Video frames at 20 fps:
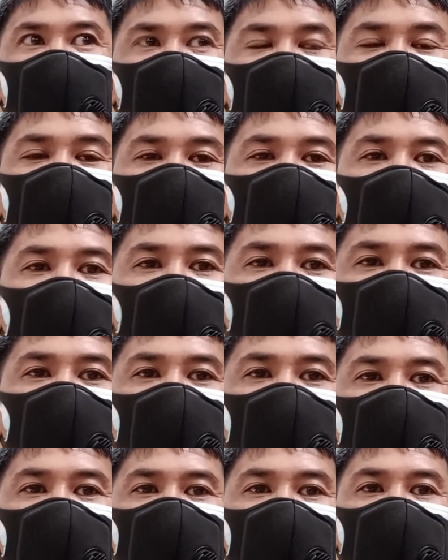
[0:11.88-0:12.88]
dito pa rin
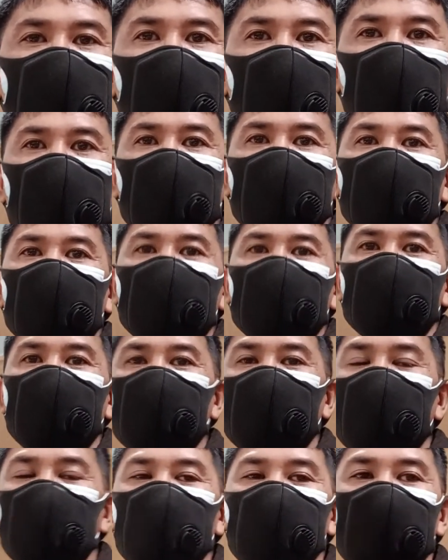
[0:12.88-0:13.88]
po kami sa ano,
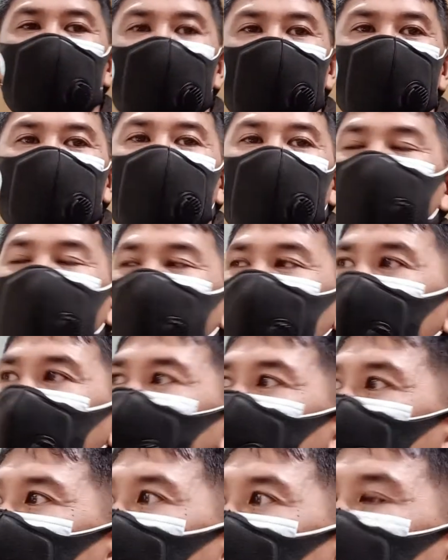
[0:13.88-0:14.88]
dito pa rin po kami
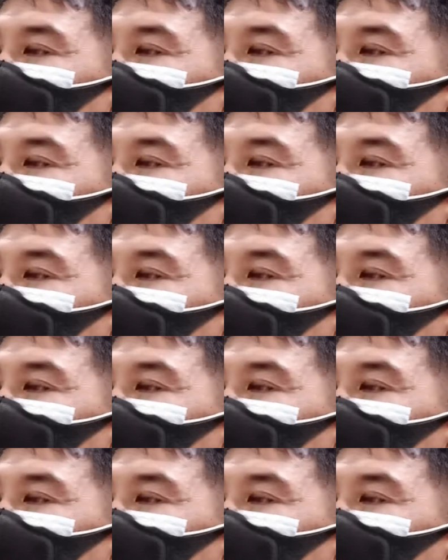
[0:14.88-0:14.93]
sa